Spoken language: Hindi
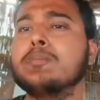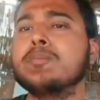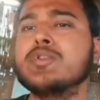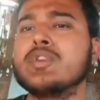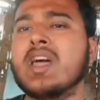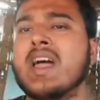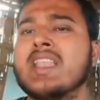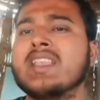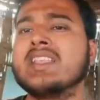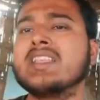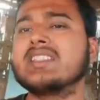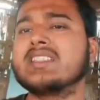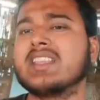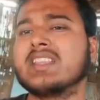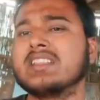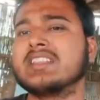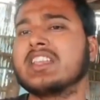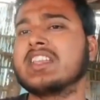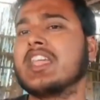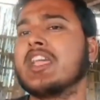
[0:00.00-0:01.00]
जो
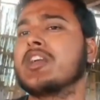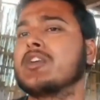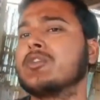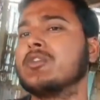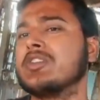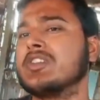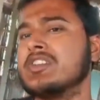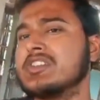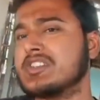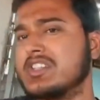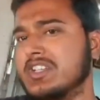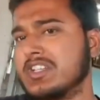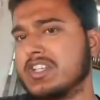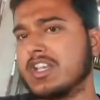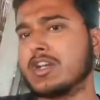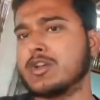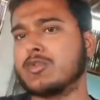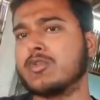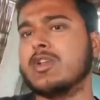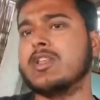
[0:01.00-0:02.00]
पुराने तंत्र के अकॉर्डिंग
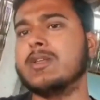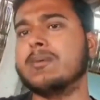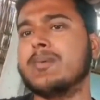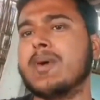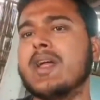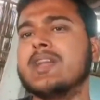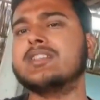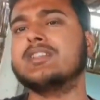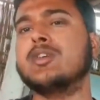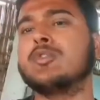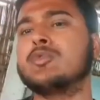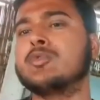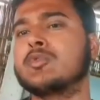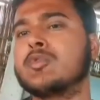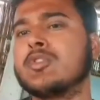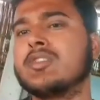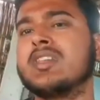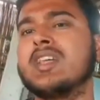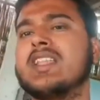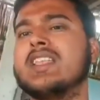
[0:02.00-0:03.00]
सीटेट क्वालिफाई थे
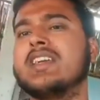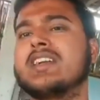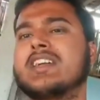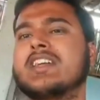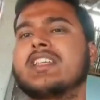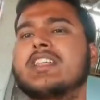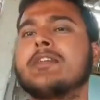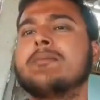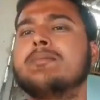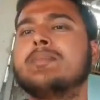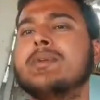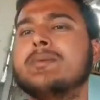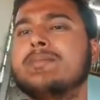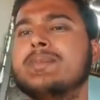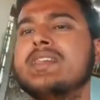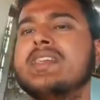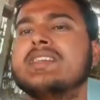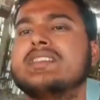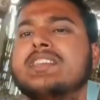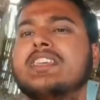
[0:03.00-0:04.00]
उनको ना लेकर के
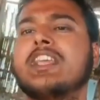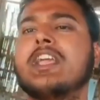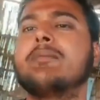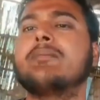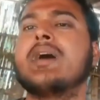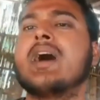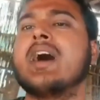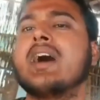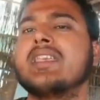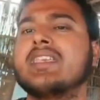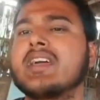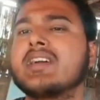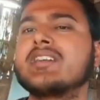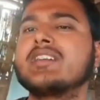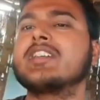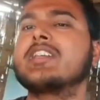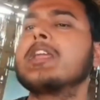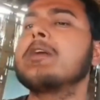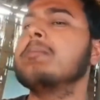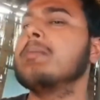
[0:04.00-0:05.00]
बीपीएससी का
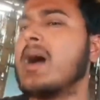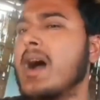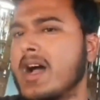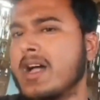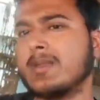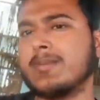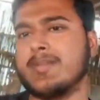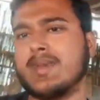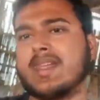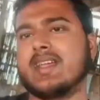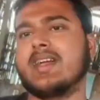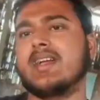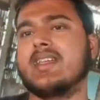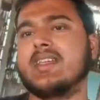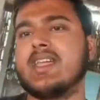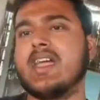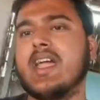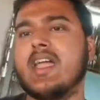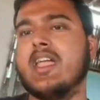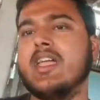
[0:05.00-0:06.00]
बहाना करके बाहर
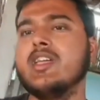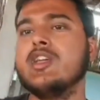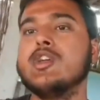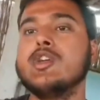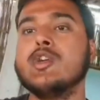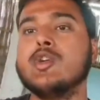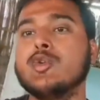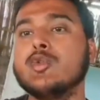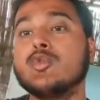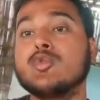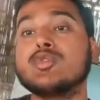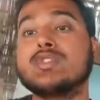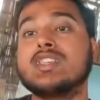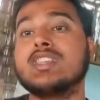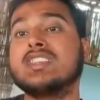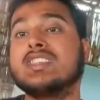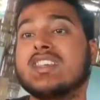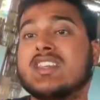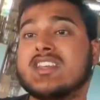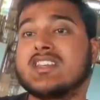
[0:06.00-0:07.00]
फेंका गया है
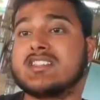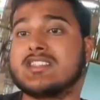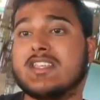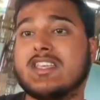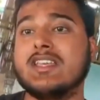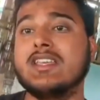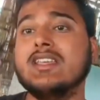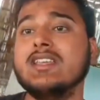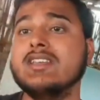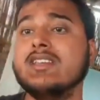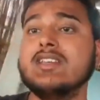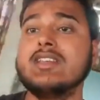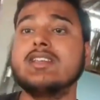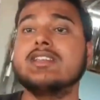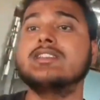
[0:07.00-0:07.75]
उसी तरह से